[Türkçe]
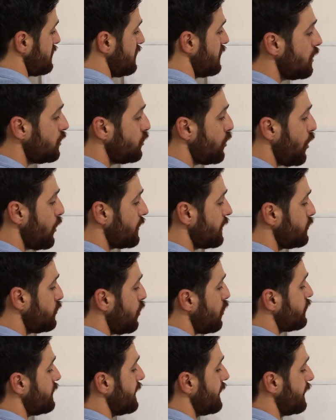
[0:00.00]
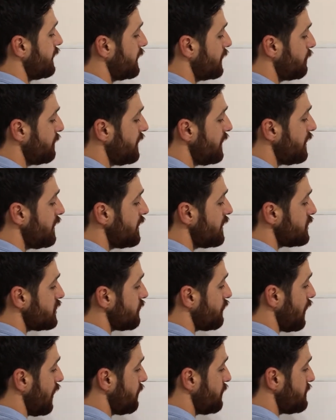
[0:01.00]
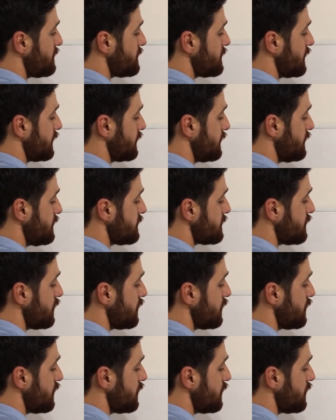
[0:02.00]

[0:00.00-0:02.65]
4'e 4 ekledik mi cevabımız 8.